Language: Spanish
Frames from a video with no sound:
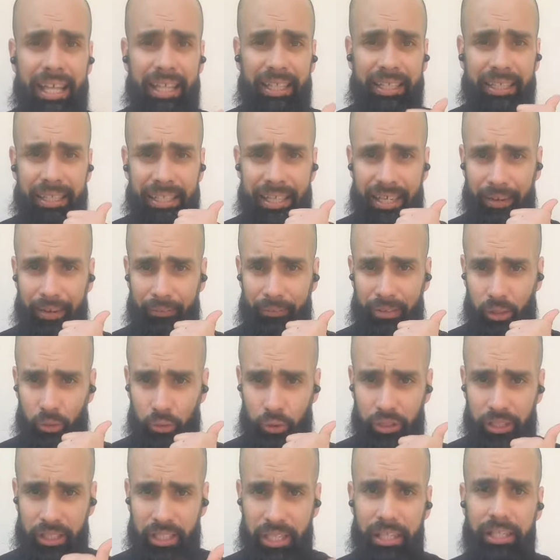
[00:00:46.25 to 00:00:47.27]
de la
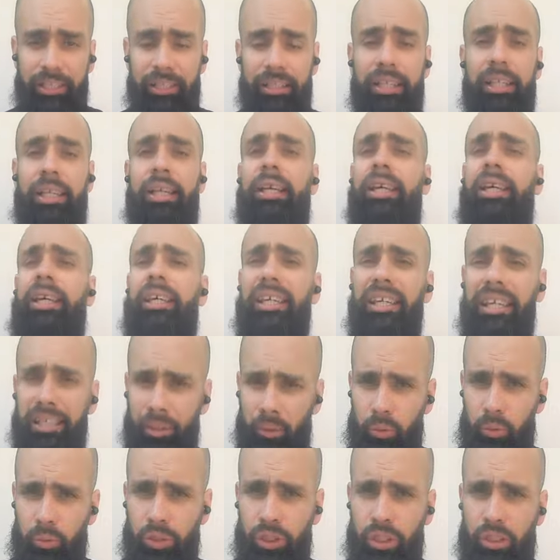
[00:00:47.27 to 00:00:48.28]
velocidad e
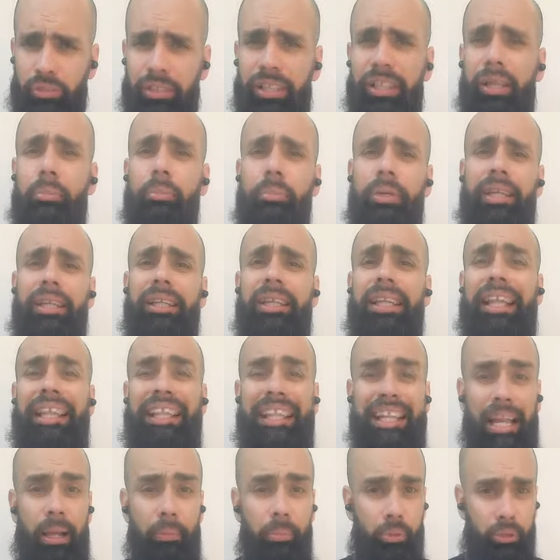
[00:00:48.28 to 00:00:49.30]
inclusive también
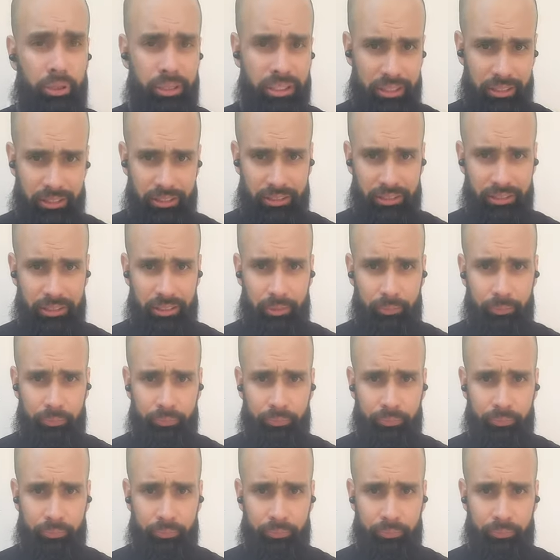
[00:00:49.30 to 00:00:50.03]
de la potencia.